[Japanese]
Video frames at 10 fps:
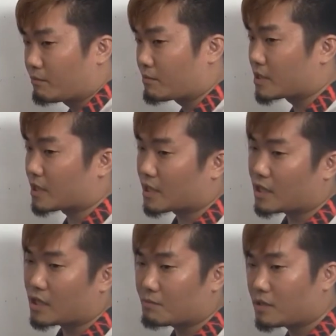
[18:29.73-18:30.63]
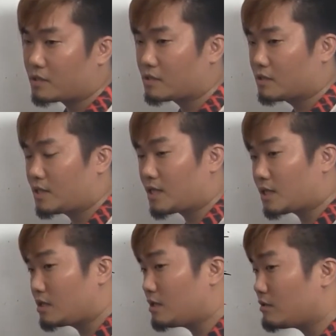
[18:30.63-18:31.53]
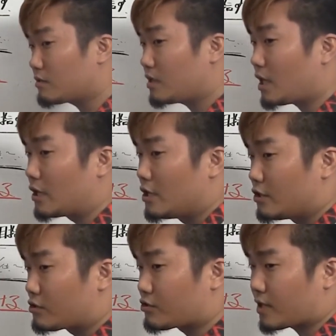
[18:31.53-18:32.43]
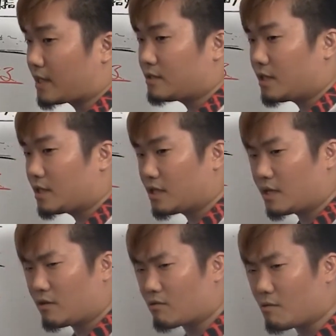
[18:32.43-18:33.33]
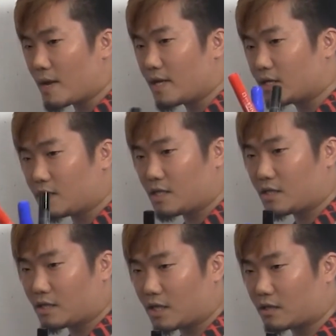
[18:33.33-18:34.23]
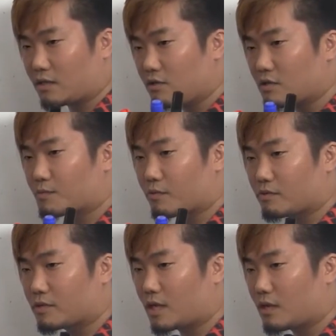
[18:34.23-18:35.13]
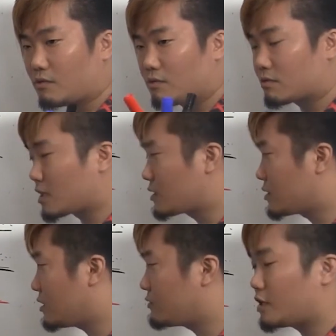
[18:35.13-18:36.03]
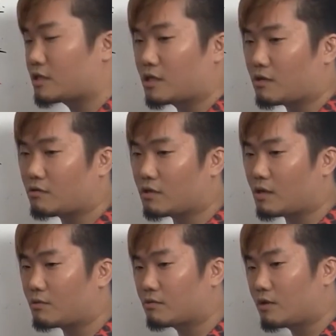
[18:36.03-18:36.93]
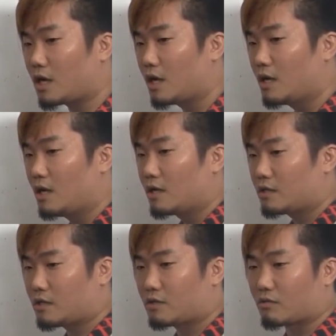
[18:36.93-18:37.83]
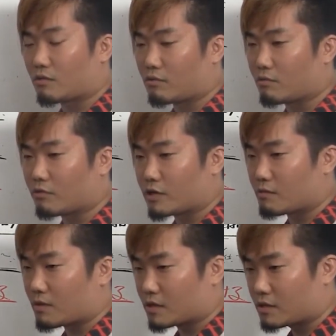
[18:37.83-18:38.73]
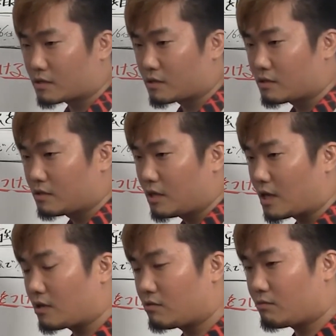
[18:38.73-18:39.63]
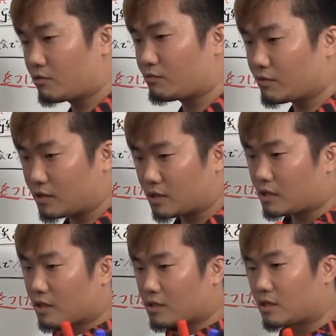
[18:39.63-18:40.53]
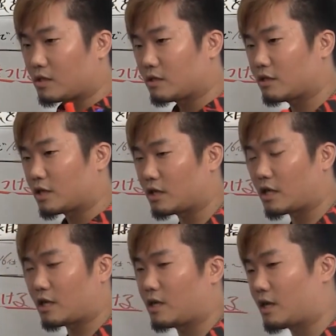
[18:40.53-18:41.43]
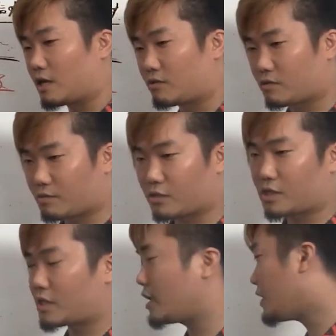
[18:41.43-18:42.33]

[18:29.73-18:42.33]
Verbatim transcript: 目線があります。で、さっきで言った主観的なね、お前気に入ったっていうスポンサーをたくさん増やした方が僕はいいと思います。あの、僕もたくさんやって、あの、スポンサーしていた